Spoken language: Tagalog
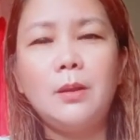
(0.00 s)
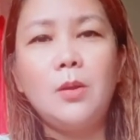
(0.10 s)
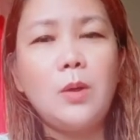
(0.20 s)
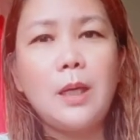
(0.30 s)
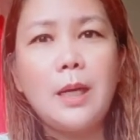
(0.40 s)

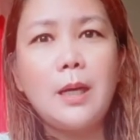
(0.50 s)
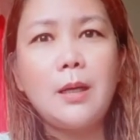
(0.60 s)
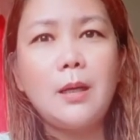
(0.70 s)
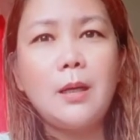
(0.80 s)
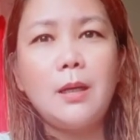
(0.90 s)

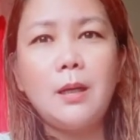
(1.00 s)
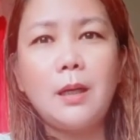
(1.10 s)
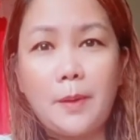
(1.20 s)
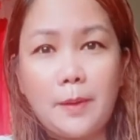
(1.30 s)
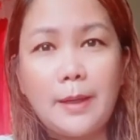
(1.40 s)
walang
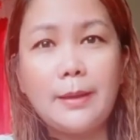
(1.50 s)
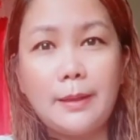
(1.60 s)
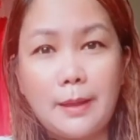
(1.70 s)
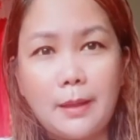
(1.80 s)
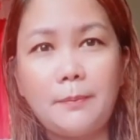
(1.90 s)
copyright
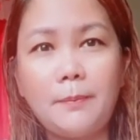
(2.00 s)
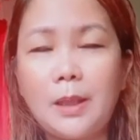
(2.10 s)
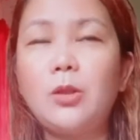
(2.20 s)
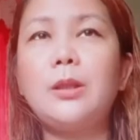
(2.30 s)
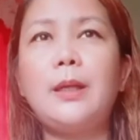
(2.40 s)
yan
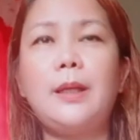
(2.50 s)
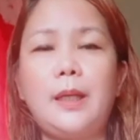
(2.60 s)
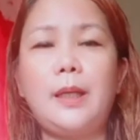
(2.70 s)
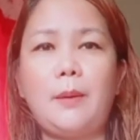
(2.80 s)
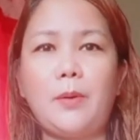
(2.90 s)
meron talaga
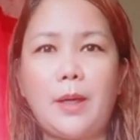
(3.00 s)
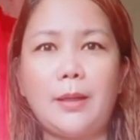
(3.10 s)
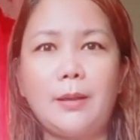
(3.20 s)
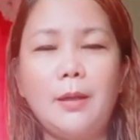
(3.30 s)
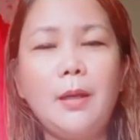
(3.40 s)
yung
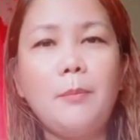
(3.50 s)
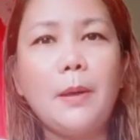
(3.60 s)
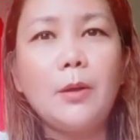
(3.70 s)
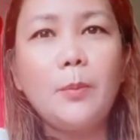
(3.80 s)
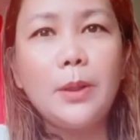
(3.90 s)
copyright
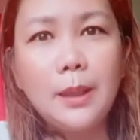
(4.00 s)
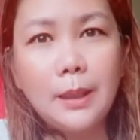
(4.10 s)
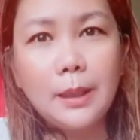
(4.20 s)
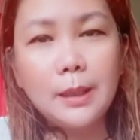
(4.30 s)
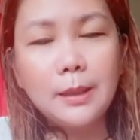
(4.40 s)
pero pwedeng
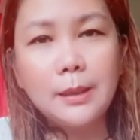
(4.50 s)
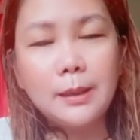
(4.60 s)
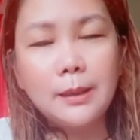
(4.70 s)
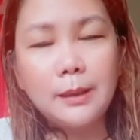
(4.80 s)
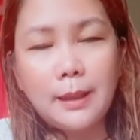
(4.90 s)
nga
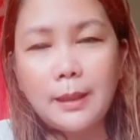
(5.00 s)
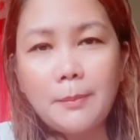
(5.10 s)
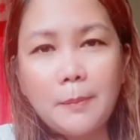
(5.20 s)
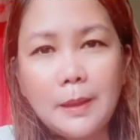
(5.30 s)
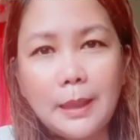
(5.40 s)

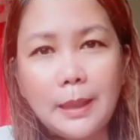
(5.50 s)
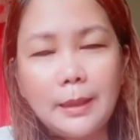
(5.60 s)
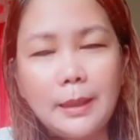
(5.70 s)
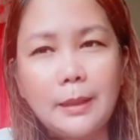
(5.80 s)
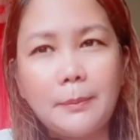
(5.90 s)
talaga mamili
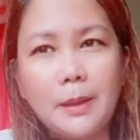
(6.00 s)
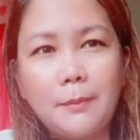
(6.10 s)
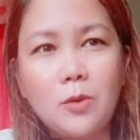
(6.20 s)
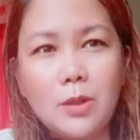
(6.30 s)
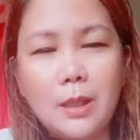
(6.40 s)
ng mga
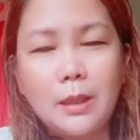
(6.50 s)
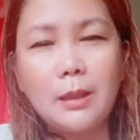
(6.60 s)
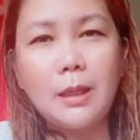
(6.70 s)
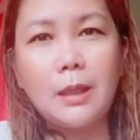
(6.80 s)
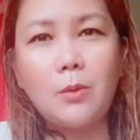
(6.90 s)
music
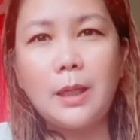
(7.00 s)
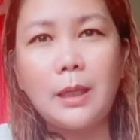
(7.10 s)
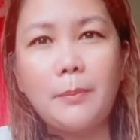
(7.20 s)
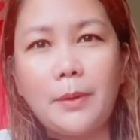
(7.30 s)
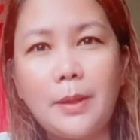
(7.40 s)
na
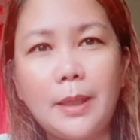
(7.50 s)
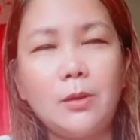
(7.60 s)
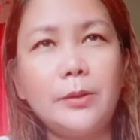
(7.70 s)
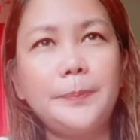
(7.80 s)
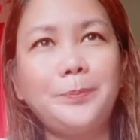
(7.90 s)
walang copyright
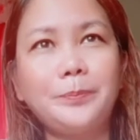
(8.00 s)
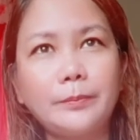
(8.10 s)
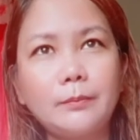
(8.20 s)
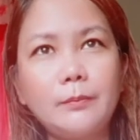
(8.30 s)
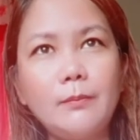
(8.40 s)
no
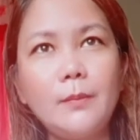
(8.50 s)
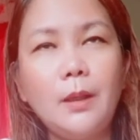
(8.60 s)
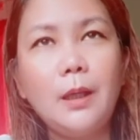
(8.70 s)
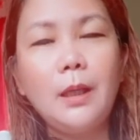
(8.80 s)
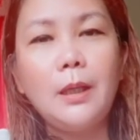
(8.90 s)

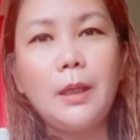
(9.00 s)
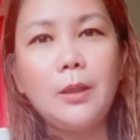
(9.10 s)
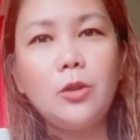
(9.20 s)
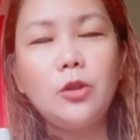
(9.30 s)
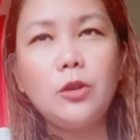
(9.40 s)

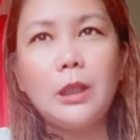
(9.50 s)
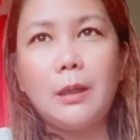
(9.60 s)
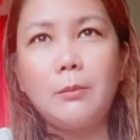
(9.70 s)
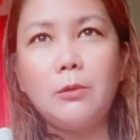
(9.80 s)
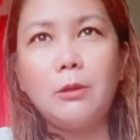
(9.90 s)
i-ano nyo na
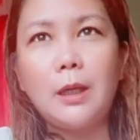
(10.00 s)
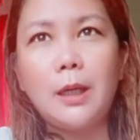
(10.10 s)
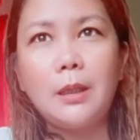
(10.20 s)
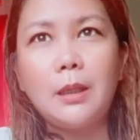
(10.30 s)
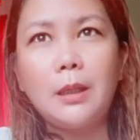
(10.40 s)
lang
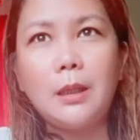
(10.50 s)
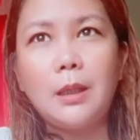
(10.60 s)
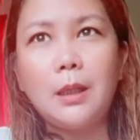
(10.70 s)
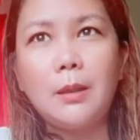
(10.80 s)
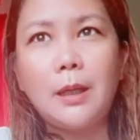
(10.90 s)
muna,
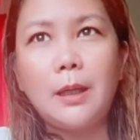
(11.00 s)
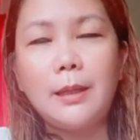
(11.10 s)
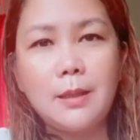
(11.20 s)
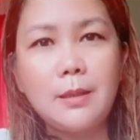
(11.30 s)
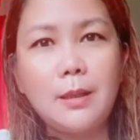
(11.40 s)

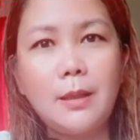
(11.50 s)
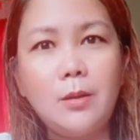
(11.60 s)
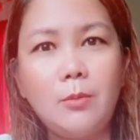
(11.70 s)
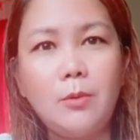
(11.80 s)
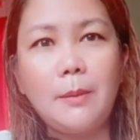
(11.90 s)
i-unlisted
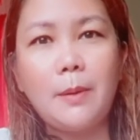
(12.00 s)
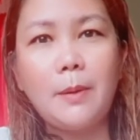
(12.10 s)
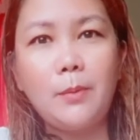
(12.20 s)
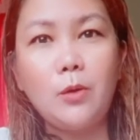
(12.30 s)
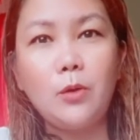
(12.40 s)
nyo muna
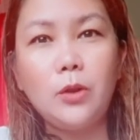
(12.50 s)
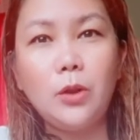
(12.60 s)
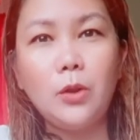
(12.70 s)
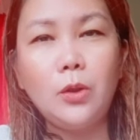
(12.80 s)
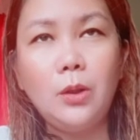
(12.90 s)
pag-upload
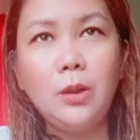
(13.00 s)
nyo.